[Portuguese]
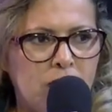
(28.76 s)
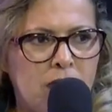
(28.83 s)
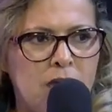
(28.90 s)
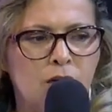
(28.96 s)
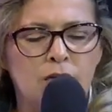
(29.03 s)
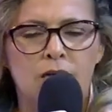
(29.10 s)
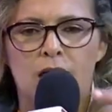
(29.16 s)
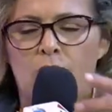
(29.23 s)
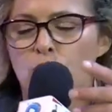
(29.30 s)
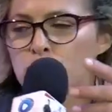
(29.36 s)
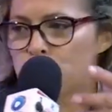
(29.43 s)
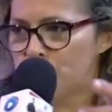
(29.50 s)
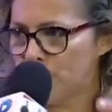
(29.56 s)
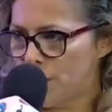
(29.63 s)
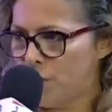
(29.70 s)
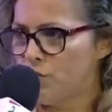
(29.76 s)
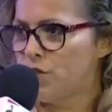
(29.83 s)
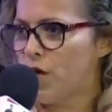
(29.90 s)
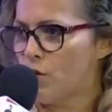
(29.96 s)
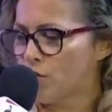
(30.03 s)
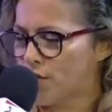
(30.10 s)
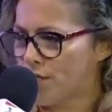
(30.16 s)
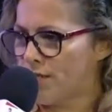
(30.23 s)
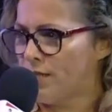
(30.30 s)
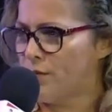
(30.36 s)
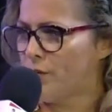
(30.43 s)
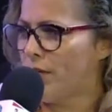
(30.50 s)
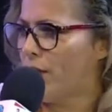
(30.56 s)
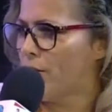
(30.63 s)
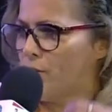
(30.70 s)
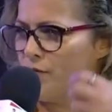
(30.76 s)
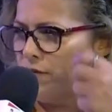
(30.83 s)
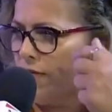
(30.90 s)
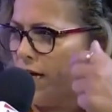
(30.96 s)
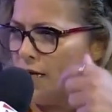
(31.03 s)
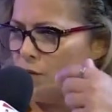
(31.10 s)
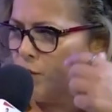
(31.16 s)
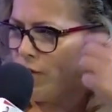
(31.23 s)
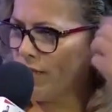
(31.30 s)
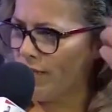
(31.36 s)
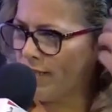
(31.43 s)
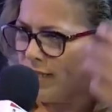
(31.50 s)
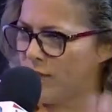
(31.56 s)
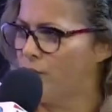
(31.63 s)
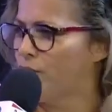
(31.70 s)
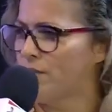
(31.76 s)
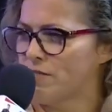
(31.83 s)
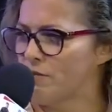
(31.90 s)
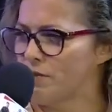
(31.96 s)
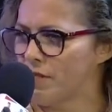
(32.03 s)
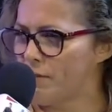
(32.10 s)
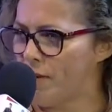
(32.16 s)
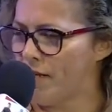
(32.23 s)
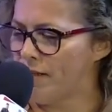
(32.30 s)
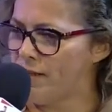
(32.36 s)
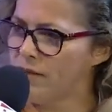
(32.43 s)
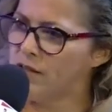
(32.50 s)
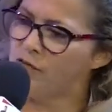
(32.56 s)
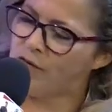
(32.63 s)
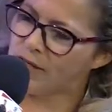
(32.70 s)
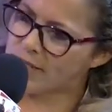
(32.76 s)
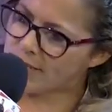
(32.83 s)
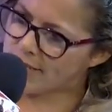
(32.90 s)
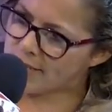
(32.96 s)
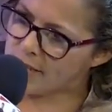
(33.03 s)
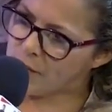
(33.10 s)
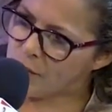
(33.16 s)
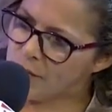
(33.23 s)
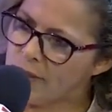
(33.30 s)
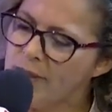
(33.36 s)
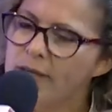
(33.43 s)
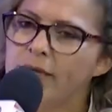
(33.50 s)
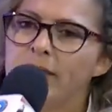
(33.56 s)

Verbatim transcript: era Gil de Altino, que era um vereador incrível, que fazia um trabalho lindo, que faleceu